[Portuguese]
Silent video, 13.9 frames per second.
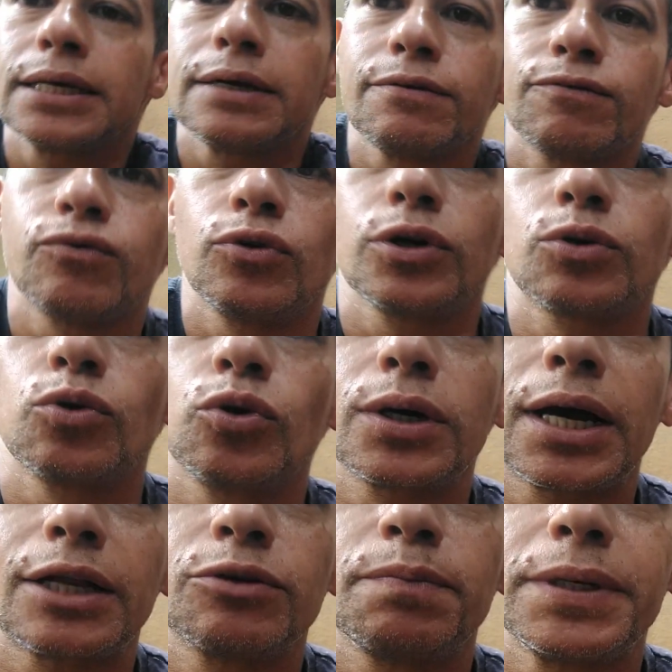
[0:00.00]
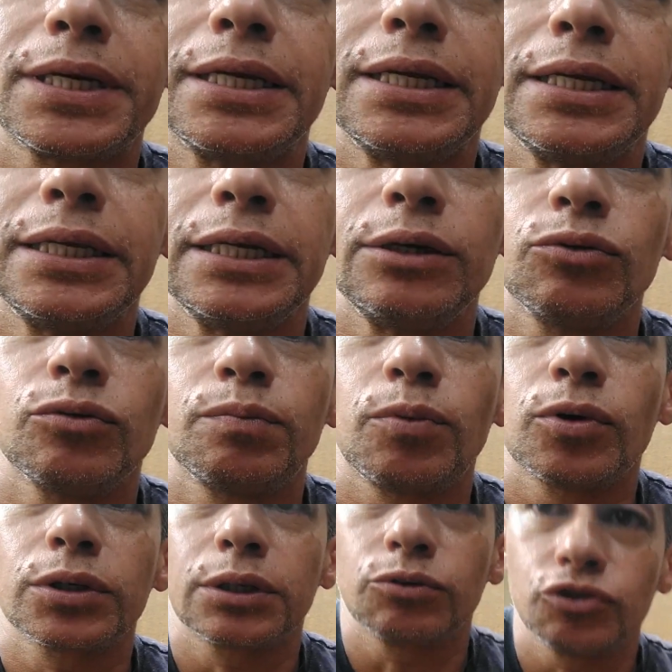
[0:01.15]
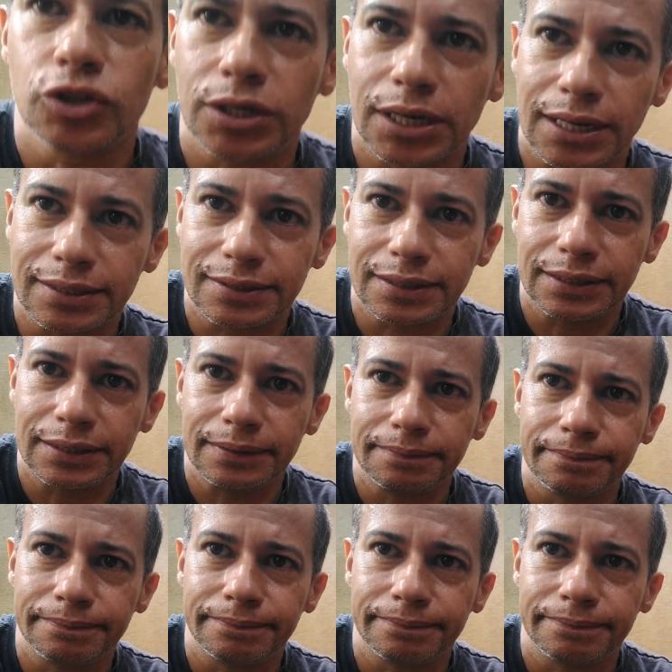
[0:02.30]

e foi colocado pequenininho no portão de casa, né?